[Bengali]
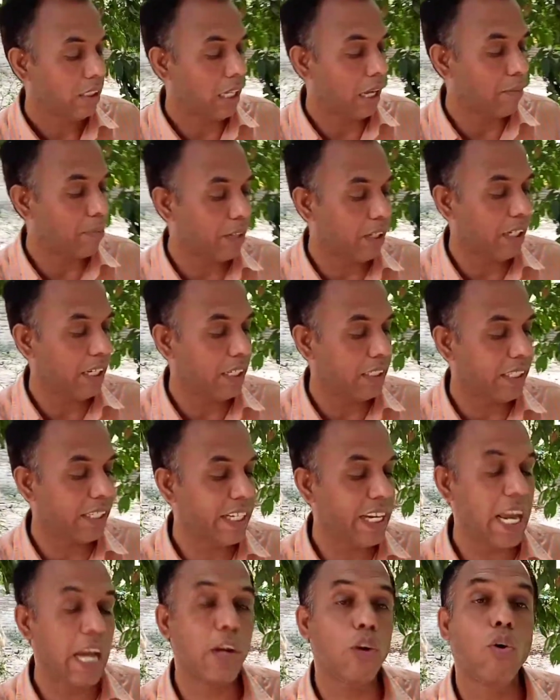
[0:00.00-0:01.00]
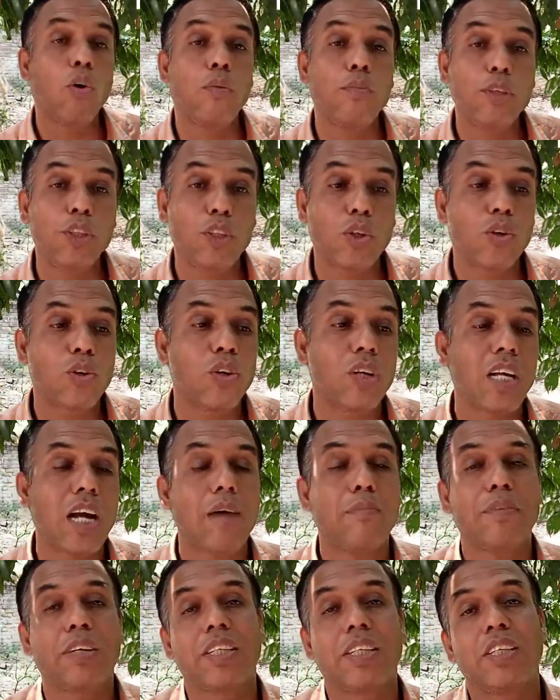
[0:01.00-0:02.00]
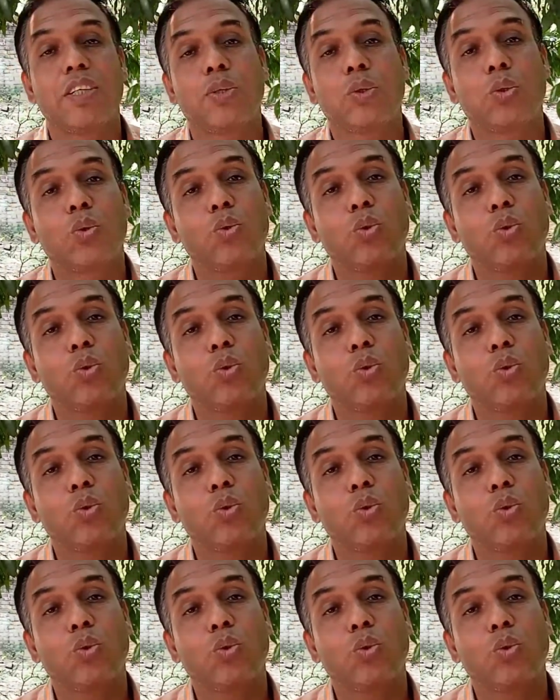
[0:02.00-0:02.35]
তারপরে লেখছে কেন অভিযোগ করি আমাদের